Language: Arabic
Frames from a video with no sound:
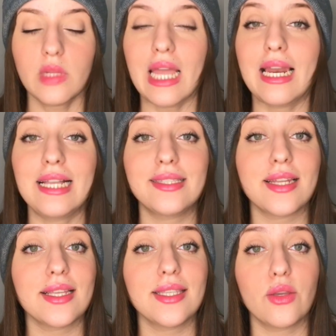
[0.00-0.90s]
لاحظت
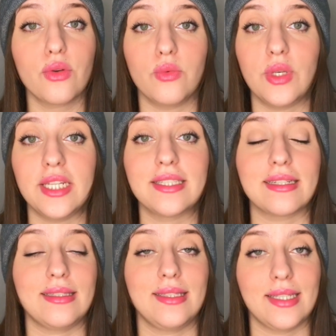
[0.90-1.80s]
راسي كو وليت
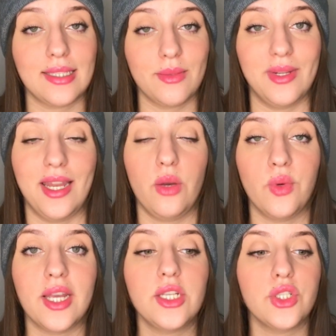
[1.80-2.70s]
كنتعصب على
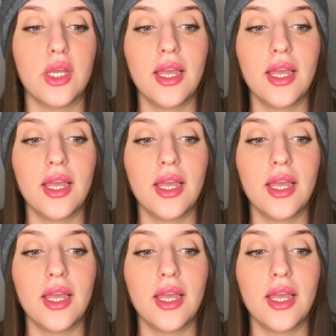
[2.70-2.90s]
حوايج